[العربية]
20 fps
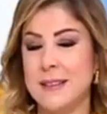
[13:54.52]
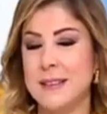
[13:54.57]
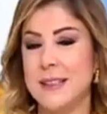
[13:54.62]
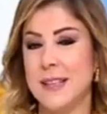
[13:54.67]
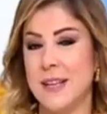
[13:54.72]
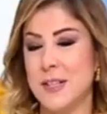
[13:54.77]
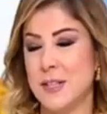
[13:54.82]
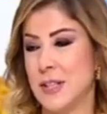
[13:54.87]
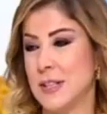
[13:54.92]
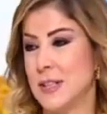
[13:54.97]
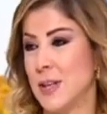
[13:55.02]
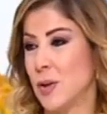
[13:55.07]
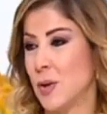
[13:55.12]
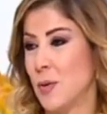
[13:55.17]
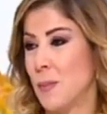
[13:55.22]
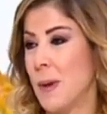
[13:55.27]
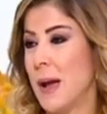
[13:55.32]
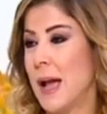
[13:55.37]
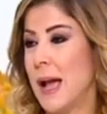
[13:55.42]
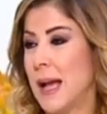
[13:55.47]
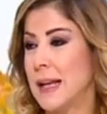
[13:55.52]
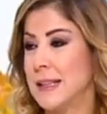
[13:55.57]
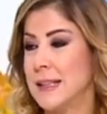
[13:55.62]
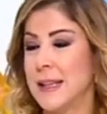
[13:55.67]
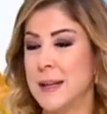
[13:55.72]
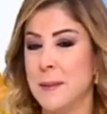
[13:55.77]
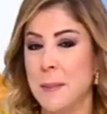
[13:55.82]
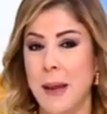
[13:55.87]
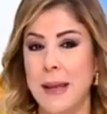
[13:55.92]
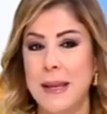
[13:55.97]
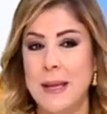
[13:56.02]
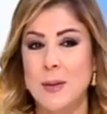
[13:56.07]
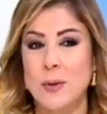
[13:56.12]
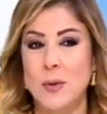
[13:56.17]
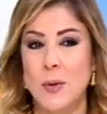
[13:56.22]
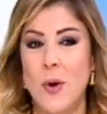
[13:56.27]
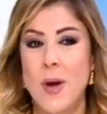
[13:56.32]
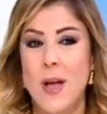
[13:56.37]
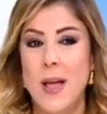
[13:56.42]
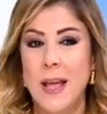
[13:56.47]
قديره جدا وما حدا
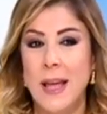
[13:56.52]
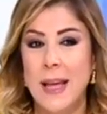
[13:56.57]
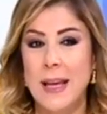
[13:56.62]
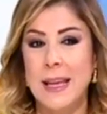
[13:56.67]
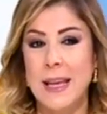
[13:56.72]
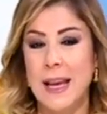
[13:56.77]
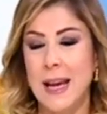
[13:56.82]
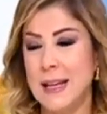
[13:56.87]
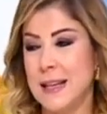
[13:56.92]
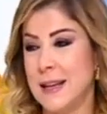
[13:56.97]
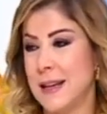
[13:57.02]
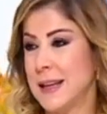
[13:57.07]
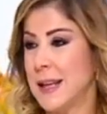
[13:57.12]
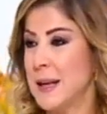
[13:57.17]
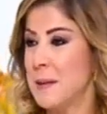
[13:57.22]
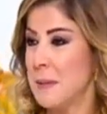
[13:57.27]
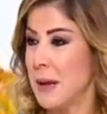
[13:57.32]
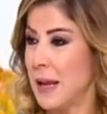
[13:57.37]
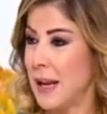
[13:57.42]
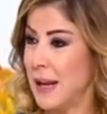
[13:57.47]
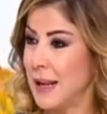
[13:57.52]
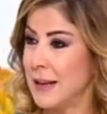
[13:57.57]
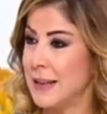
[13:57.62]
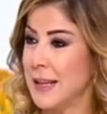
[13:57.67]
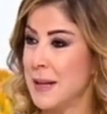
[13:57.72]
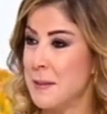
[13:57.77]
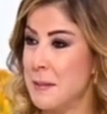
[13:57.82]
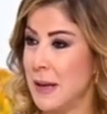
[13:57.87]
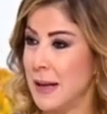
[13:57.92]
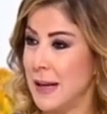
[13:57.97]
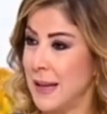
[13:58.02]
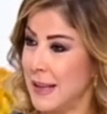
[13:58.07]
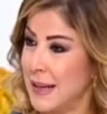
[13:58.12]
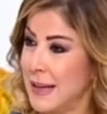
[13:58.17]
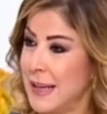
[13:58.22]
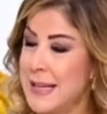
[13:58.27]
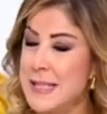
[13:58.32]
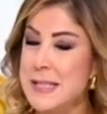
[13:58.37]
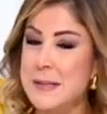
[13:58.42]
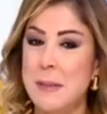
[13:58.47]
بحياته حكي عنها كلمه الا الكلمه
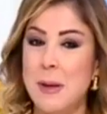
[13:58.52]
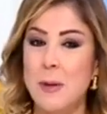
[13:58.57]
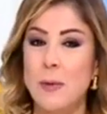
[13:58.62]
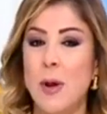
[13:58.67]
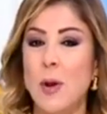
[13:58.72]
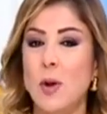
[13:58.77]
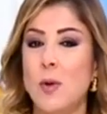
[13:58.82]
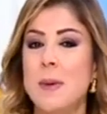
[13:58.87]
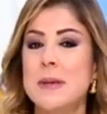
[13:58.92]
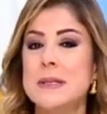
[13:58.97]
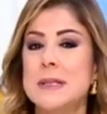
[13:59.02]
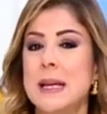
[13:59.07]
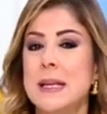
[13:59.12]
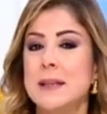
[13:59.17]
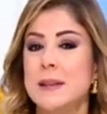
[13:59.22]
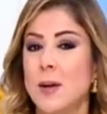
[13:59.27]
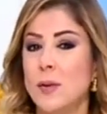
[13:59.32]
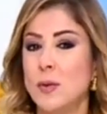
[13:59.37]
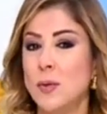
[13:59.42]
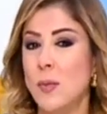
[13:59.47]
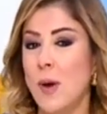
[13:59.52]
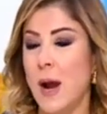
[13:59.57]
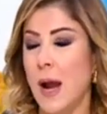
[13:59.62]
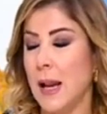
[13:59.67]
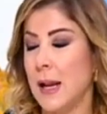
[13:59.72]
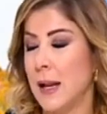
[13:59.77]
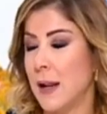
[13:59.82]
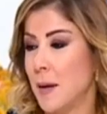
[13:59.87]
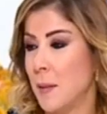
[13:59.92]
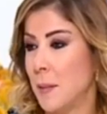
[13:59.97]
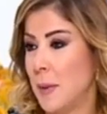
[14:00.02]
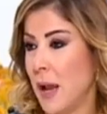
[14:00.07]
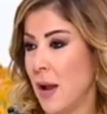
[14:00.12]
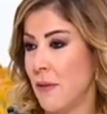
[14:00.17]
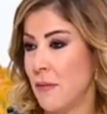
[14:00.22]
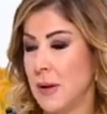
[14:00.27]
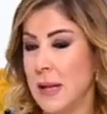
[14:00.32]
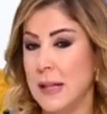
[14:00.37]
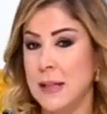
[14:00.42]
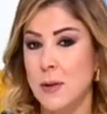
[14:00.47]
اللازمه وكانوا بس ينتقدوها على
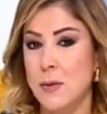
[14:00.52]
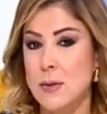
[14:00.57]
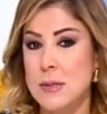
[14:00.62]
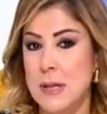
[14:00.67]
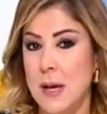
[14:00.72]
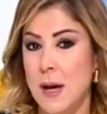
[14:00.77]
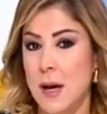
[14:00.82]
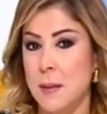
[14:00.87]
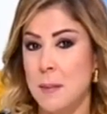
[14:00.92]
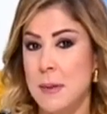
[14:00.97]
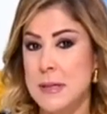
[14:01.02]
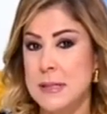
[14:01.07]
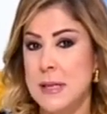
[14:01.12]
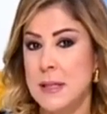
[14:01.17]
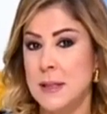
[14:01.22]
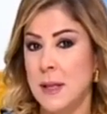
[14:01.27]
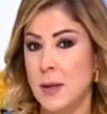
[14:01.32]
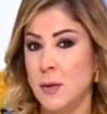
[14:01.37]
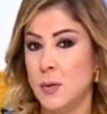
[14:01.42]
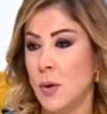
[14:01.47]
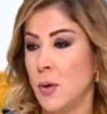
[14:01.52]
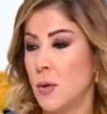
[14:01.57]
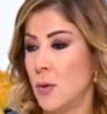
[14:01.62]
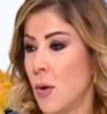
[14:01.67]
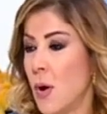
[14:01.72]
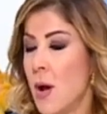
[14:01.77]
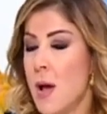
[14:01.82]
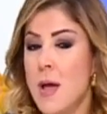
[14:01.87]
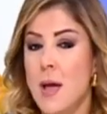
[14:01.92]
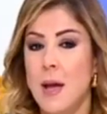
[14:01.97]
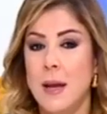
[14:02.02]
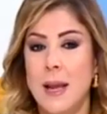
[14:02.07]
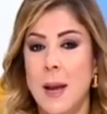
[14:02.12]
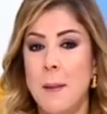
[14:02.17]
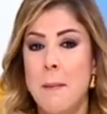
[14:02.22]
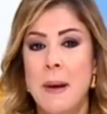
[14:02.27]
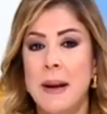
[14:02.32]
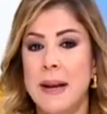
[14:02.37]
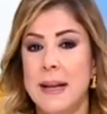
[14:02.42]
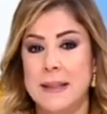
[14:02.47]
بحفلات الاوسكار بس ينتقدوا انه
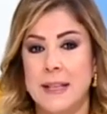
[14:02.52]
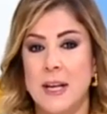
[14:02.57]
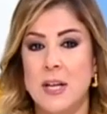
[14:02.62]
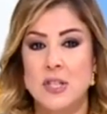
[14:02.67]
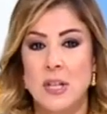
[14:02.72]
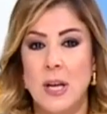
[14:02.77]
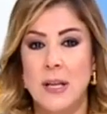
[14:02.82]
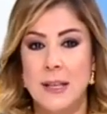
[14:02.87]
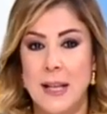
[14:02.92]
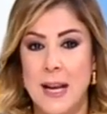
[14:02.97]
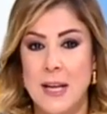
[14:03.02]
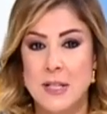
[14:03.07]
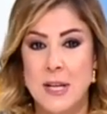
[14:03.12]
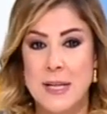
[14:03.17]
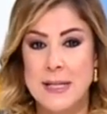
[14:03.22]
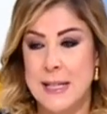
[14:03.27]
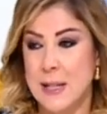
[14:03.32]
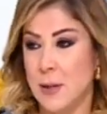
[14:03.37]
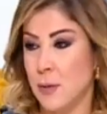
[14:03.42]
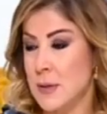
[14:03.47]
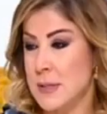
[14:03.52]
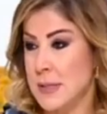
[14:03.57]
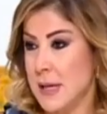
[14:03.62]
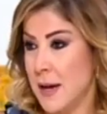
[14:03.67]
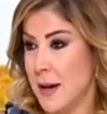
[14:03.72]
كم مره ترشحتي لجائزه إيه، الاوسكار